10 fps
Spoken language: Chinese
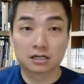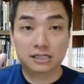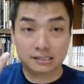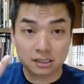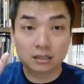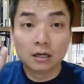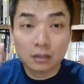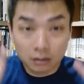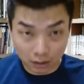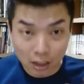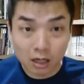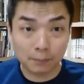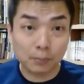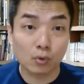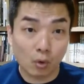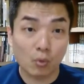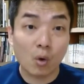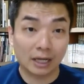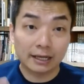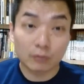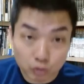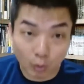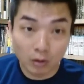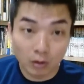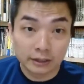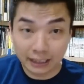而且是刻不容缓要做。